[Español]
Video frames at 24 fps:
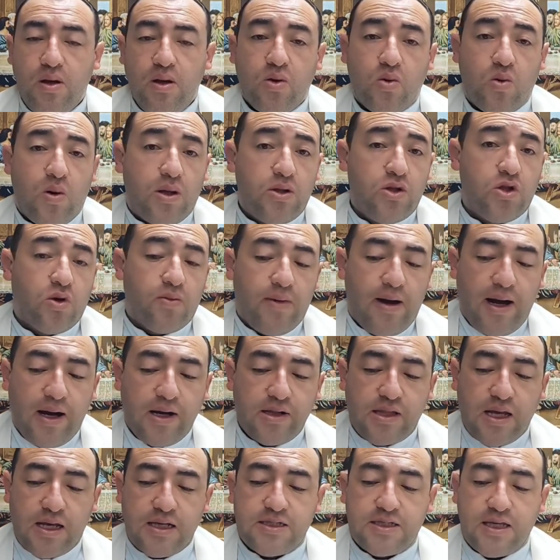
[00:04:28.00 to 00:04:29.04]
Cuando
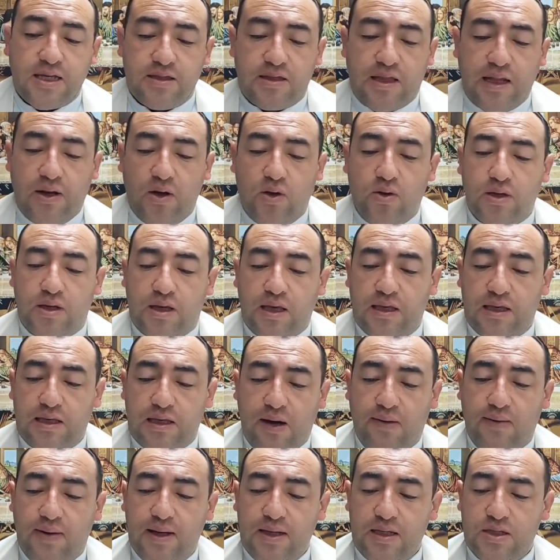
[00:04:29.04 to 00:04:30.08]
Marta se enteró de que
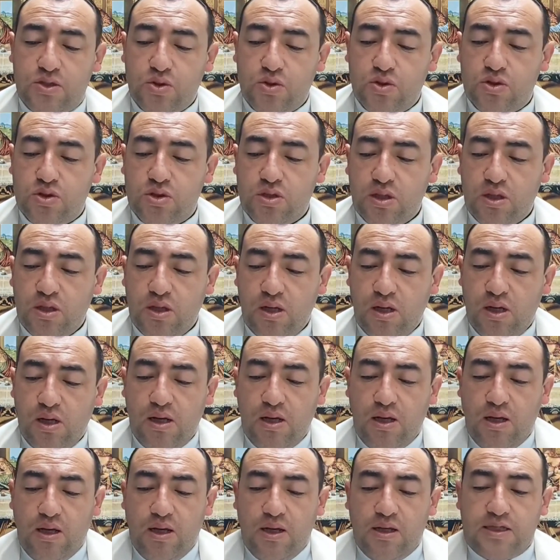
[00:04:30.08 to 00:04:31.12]
llegaba Jesús,
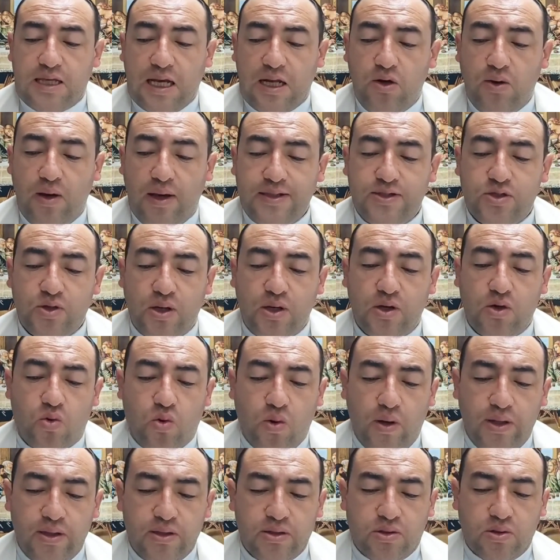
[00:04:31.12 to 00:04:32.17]
salió a su
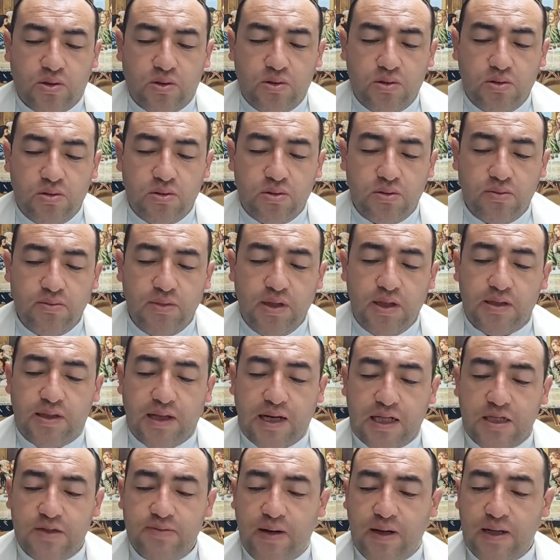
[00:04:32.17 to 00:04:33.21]
encuentro
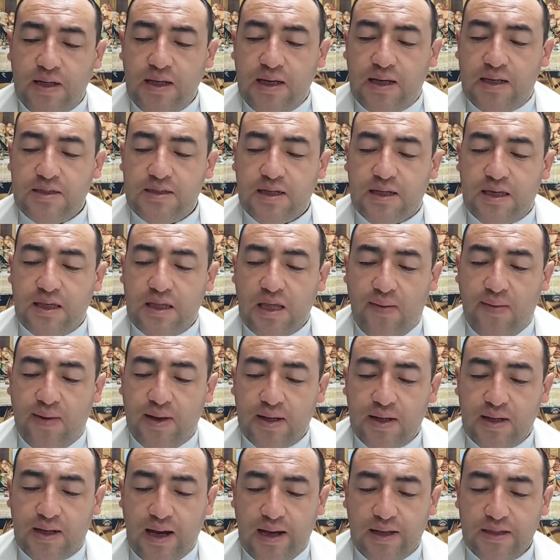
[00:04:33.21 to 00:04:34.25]
mientras María se quedaba en
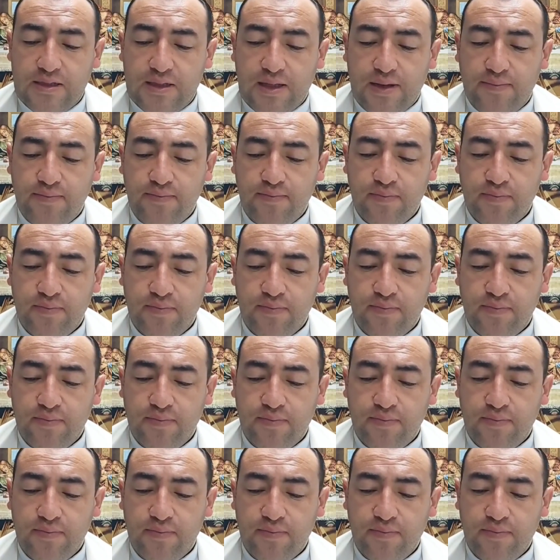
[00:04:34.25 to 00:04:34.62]
casa.